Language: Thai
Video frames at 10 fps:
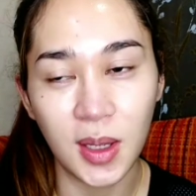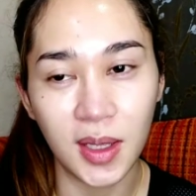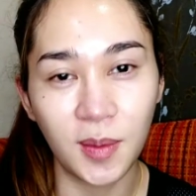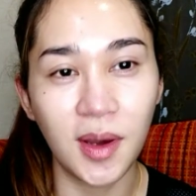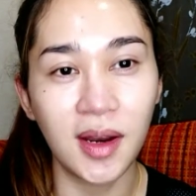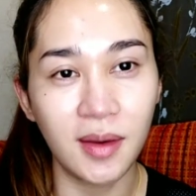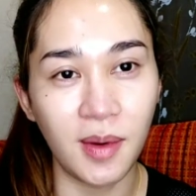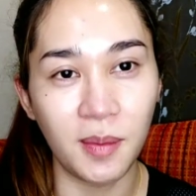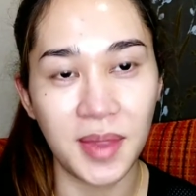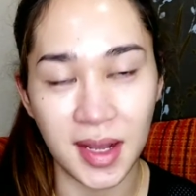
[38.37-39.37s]
เกมก็เลยแบ
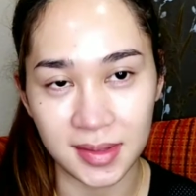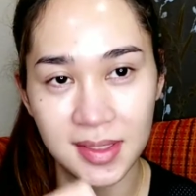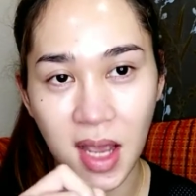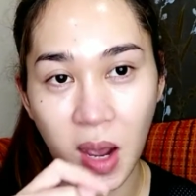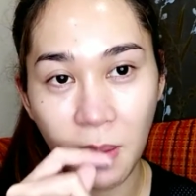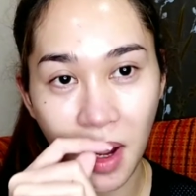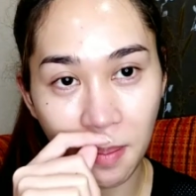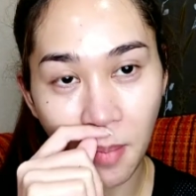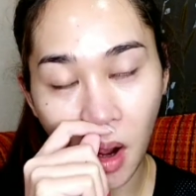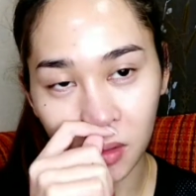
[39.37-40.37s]
บอยากจะเอามา
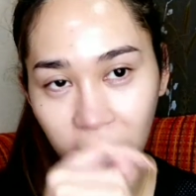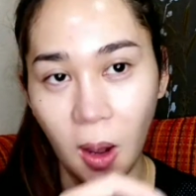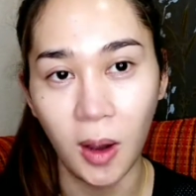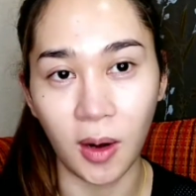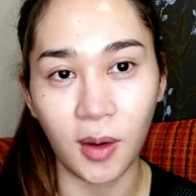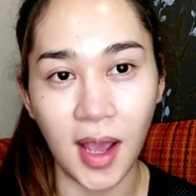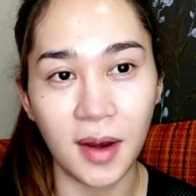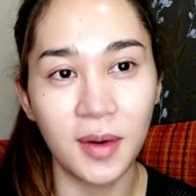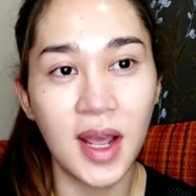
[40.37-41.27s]
บอกต่อแล้วกัน